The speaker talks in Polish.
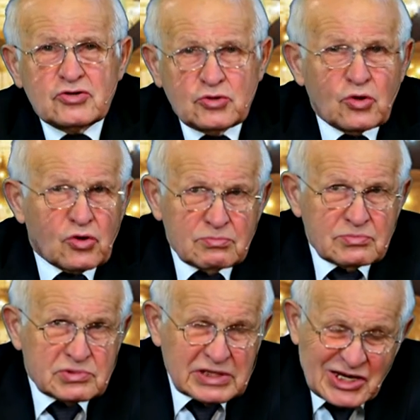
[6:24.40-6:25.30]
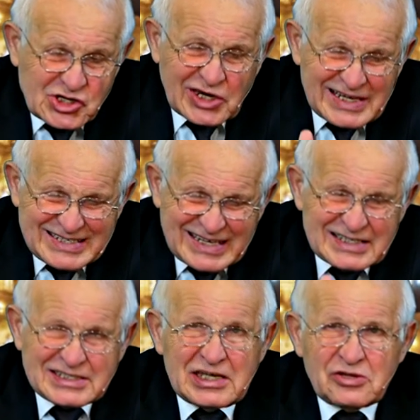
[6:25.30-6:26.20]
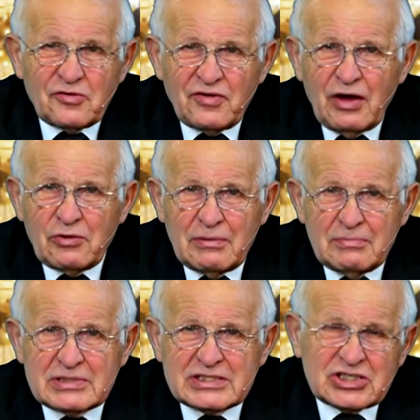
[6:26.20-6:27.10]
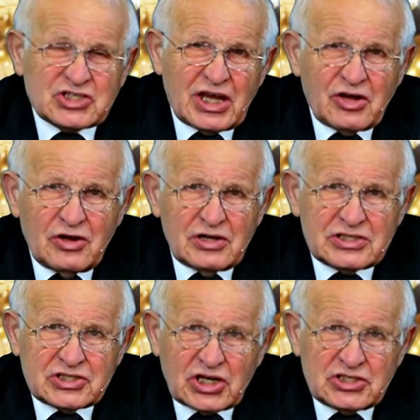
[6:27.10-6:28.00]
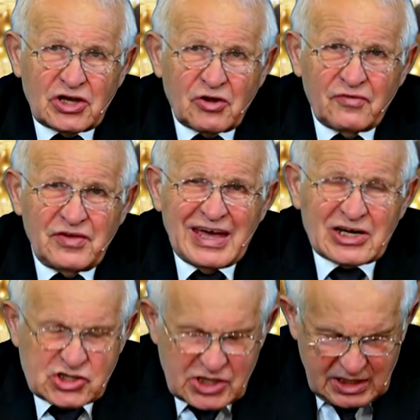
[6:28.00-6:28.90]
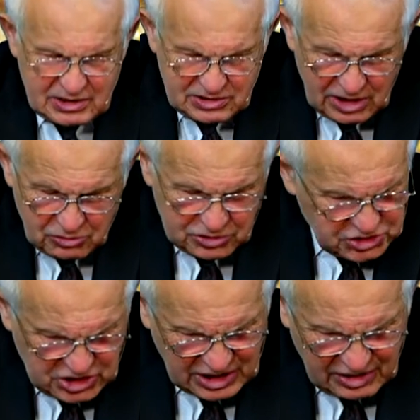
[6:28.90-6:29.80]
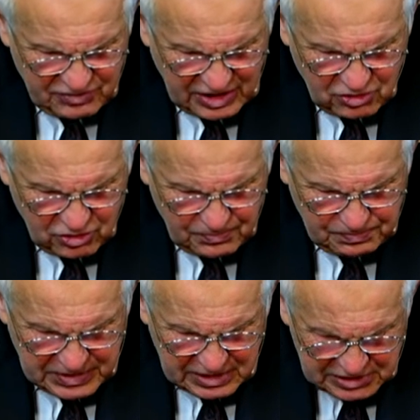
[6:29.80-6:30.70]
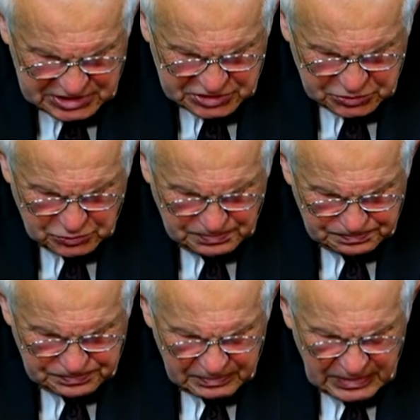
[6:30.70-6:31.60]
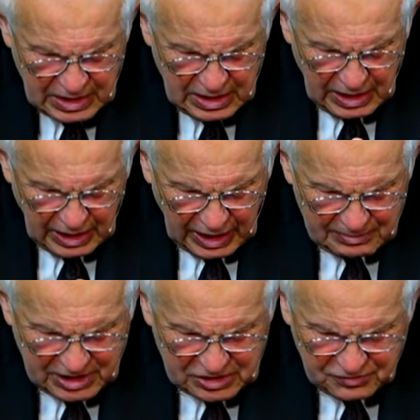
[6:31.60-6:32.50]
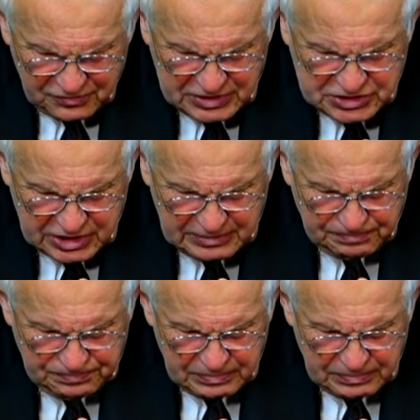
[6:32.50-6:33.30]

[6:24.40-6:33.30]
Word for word: którą też zacytowałem z, trzego, z trzeciego wiersza tego ciekawego listu, a mianowicie,